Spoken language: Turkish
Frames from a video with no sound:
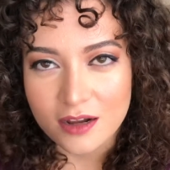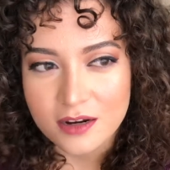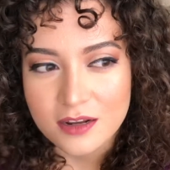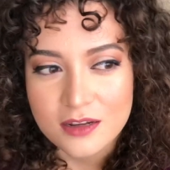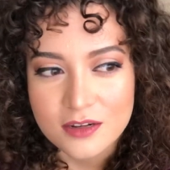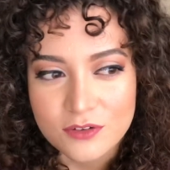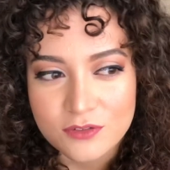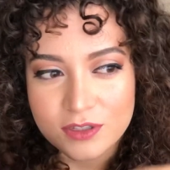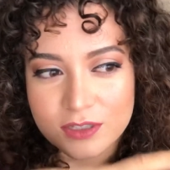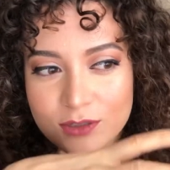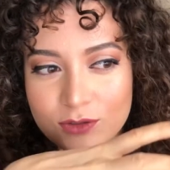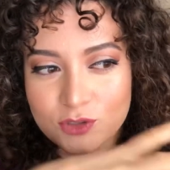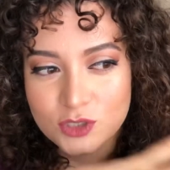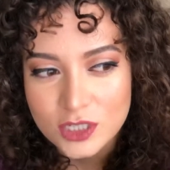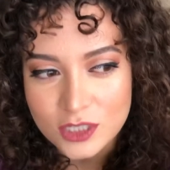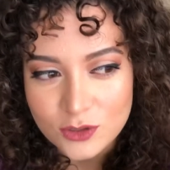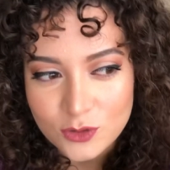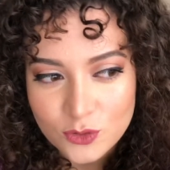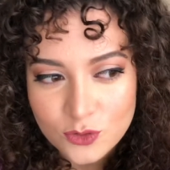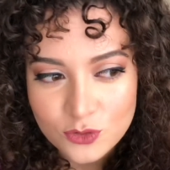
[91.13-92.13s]
Ara ara video
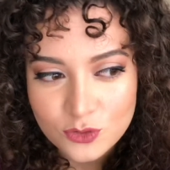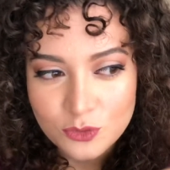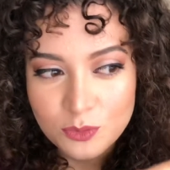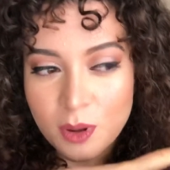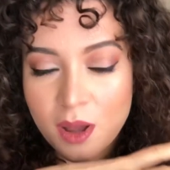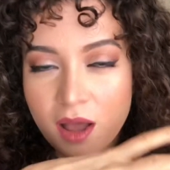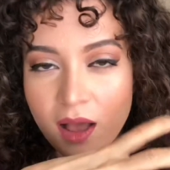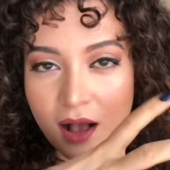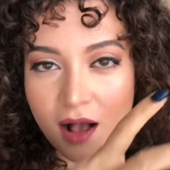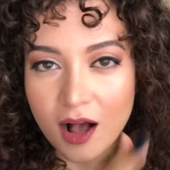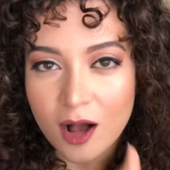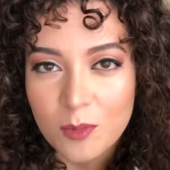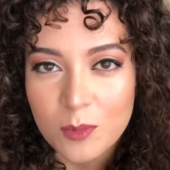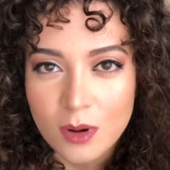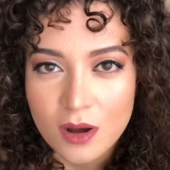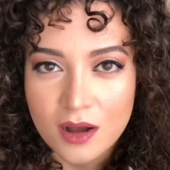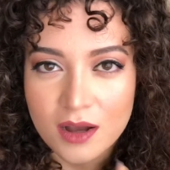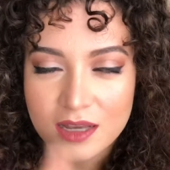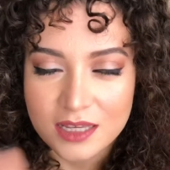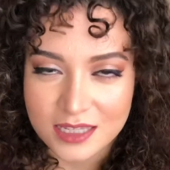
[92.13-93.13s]
çekiyorum
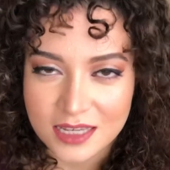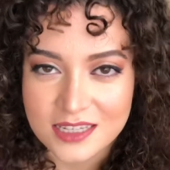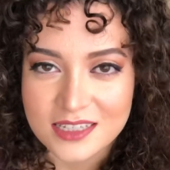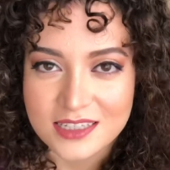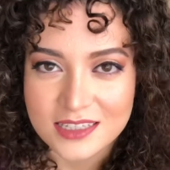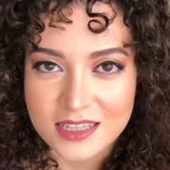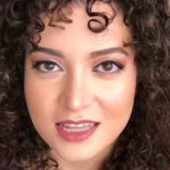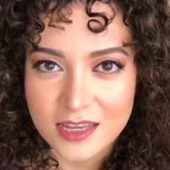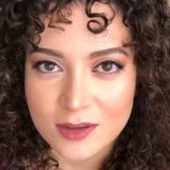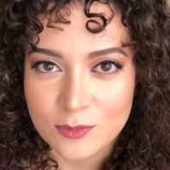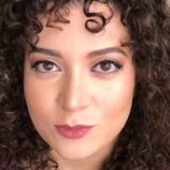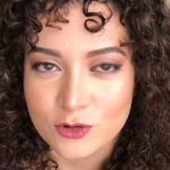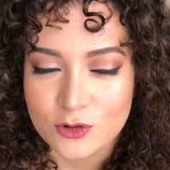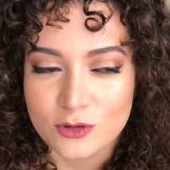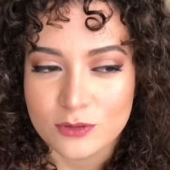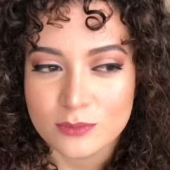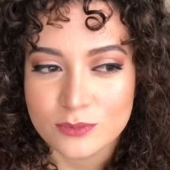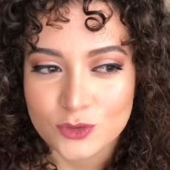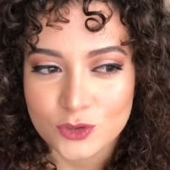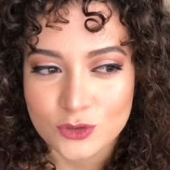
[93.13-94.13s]
ama yayınlayamıyorum.